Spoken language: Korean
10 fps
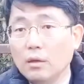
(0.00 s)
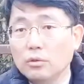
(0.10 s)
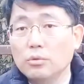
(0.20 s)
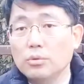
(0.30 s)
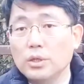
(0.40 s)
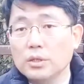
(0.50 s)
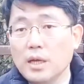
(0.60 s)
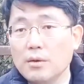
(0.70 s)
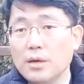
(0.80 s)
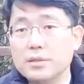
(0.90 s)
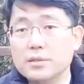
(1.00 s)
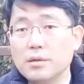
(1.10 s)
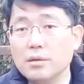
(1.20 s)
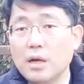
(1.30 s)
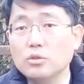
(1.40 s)
또 우리
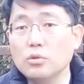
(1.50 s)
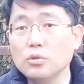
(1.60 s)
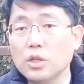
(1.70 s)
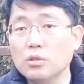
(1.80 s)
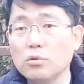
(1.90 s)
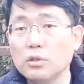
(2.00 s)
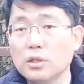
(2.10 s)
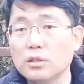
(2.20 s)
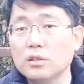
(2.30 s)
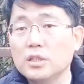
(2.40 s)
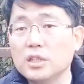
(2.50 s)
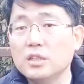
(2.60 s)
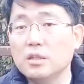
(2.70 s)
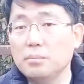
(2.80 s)
사회에서 각종 제도권에 그런 인재들이